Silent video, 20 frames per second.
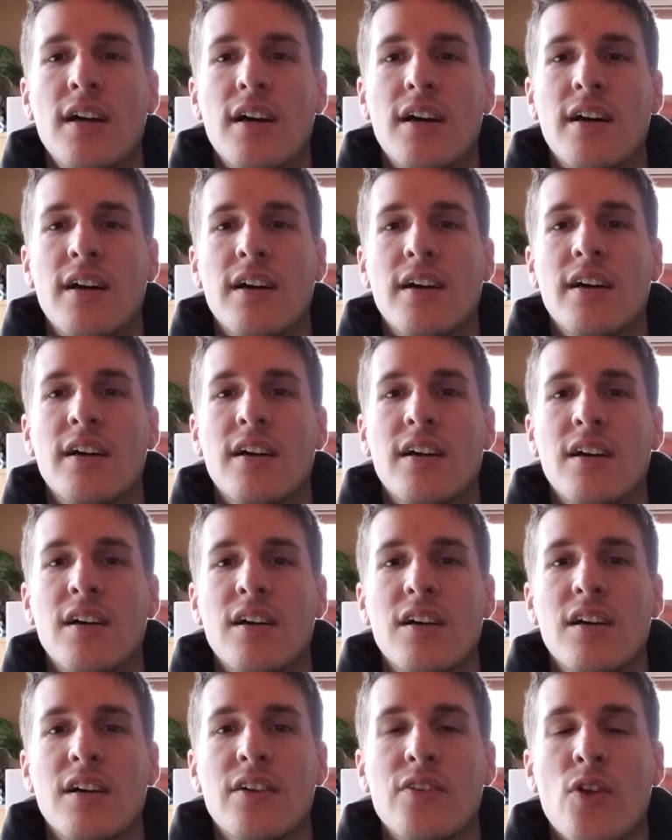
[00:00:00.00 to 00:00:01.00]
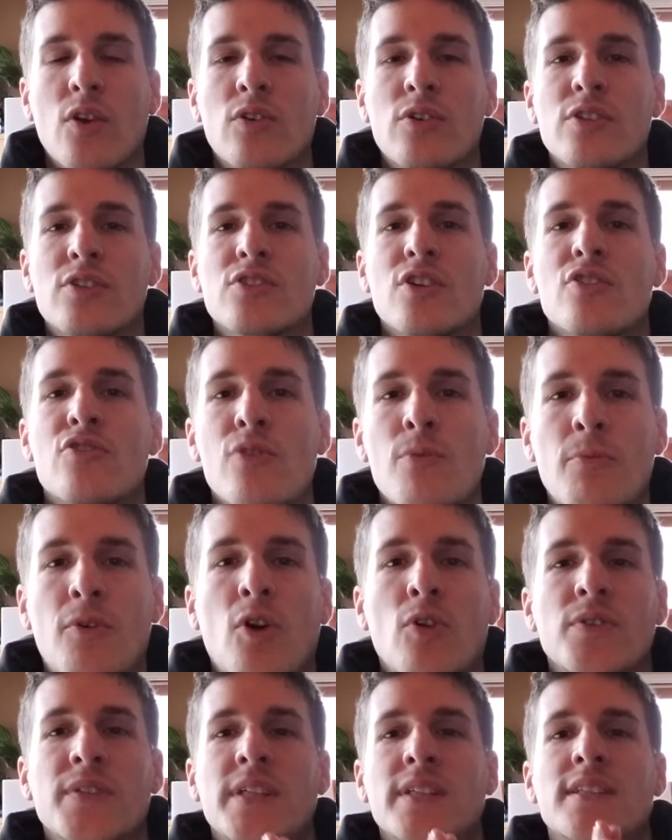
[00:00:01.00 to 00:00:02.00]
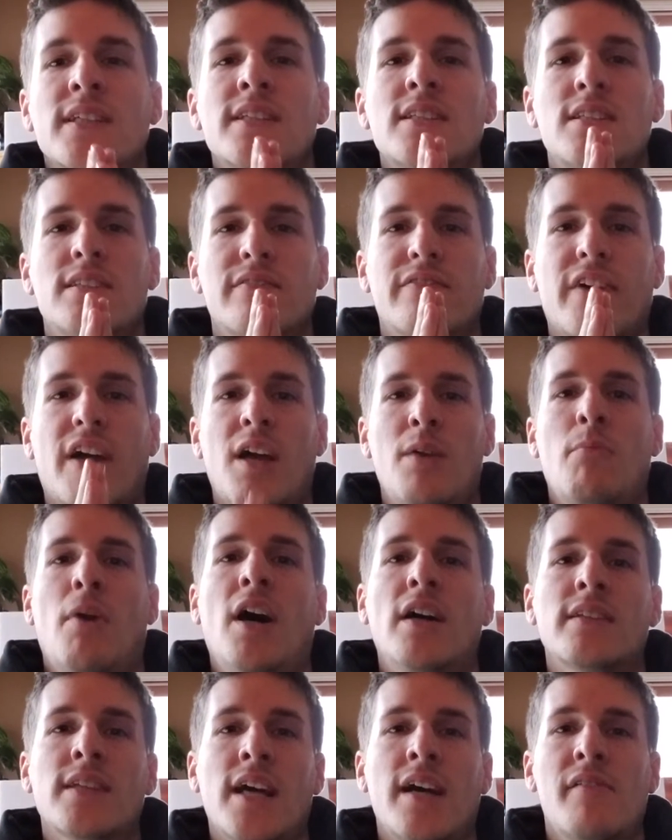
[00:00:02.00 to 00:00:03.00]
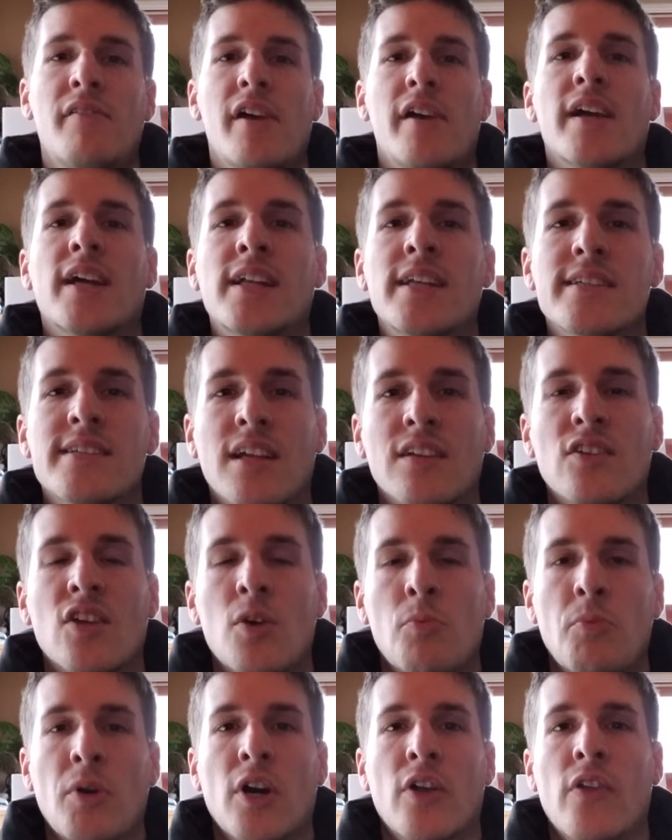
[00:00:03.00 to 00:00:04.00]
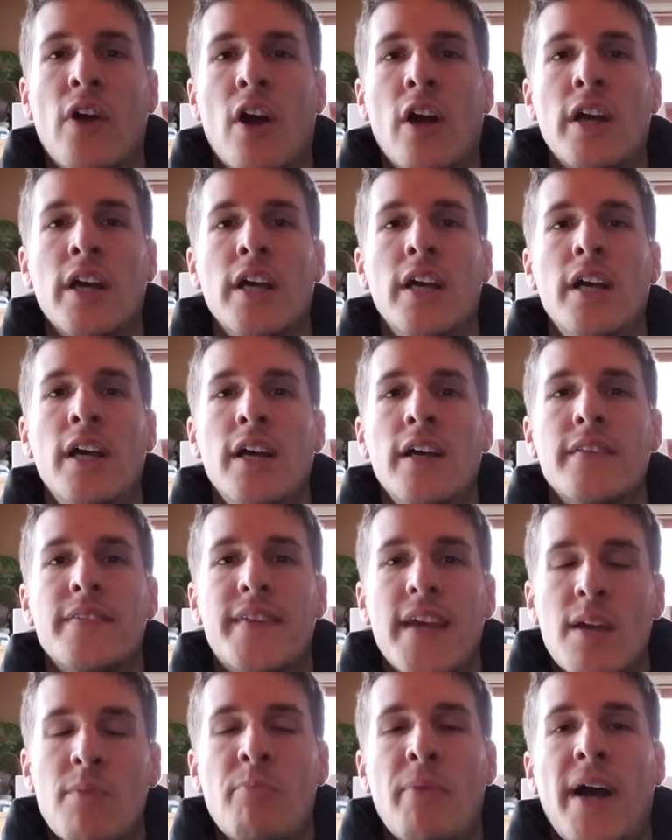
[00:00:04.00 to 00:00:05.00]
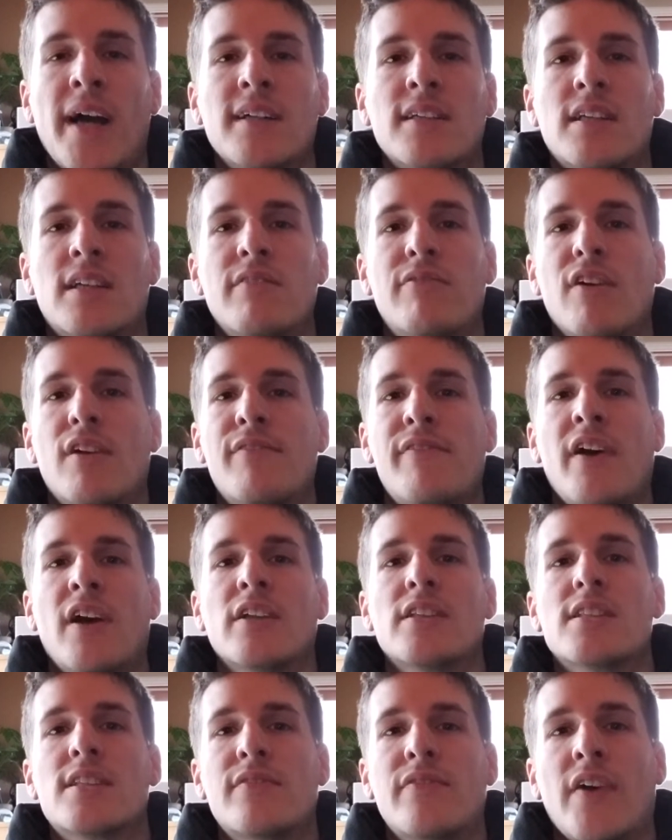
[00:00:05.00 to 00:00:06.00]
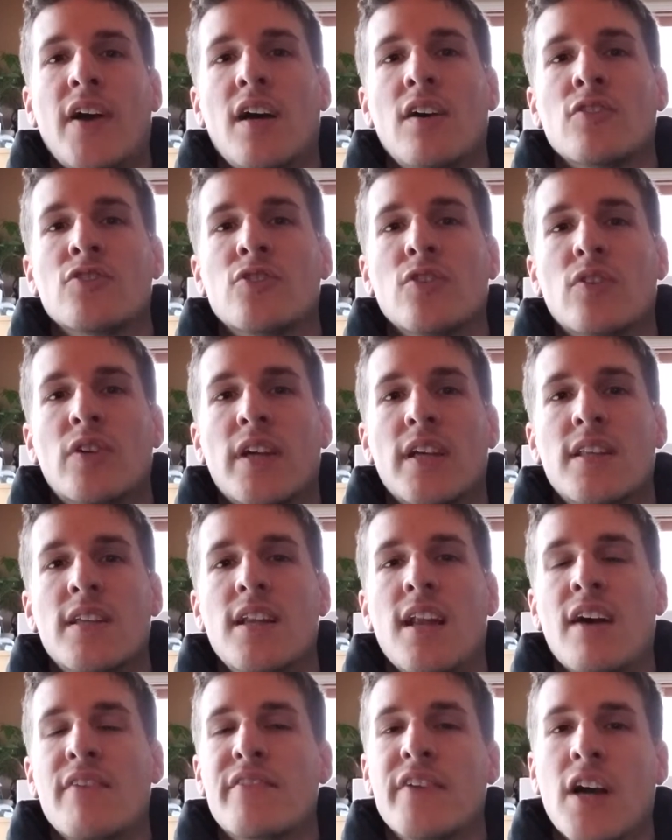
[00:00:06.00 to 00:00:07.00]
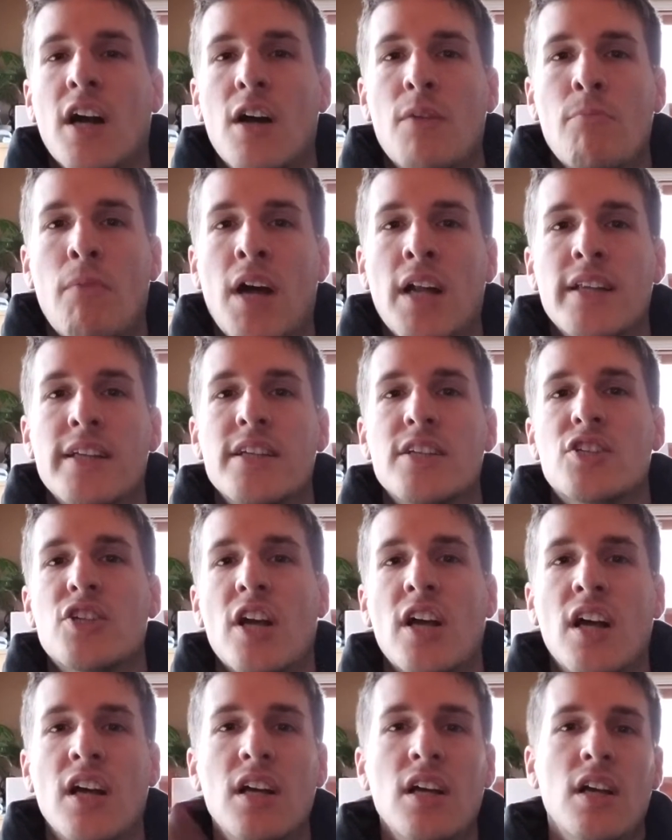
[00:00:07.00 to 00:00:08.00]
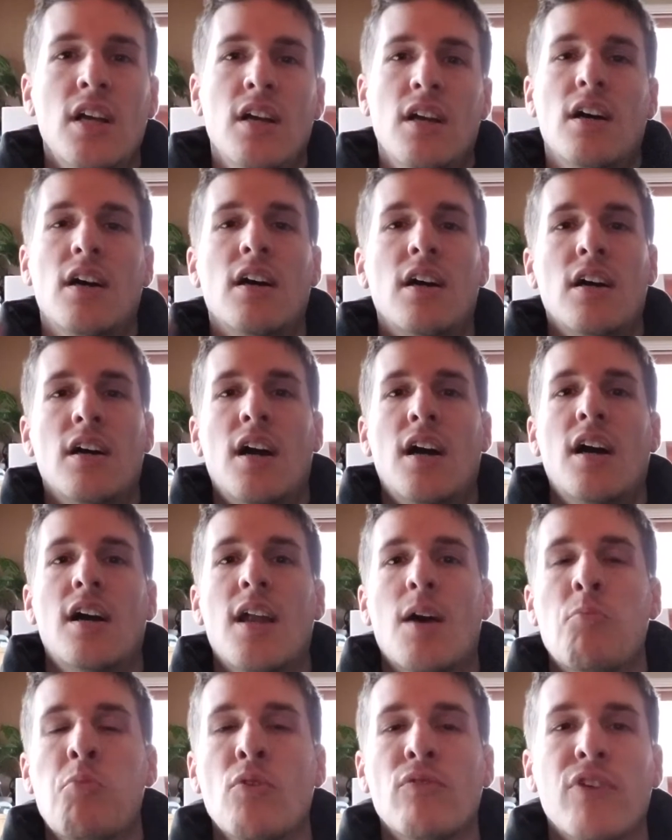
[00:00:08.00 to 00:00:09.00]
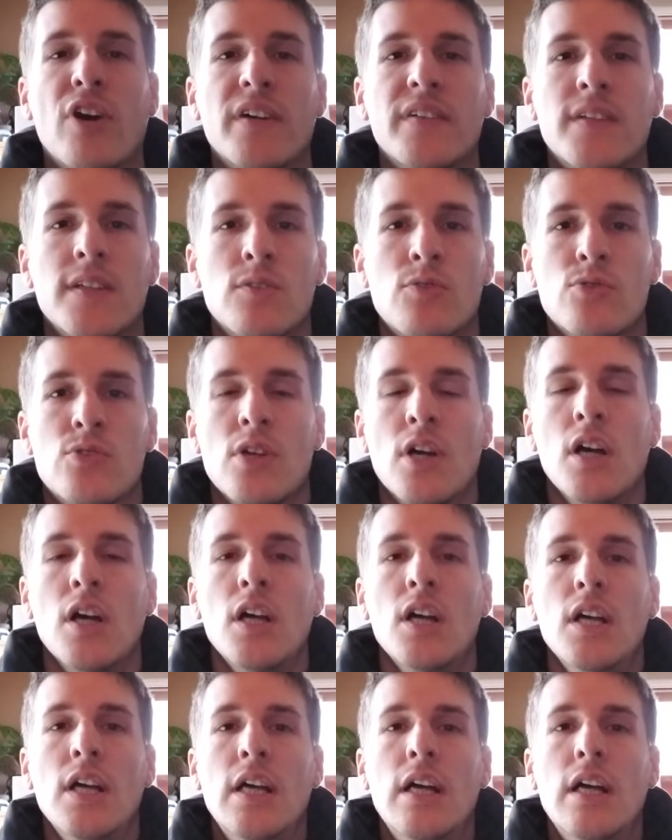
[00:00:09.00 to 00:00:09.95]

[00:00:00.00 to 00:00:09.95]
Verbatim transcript: donc, ce que je veux me concentrer, c'est vraiment travailler avec les entrepreneurs d'impact, qui veulent faire une différence, donc aider l'environnement, les gens, euh, la pauvreté, tout ça.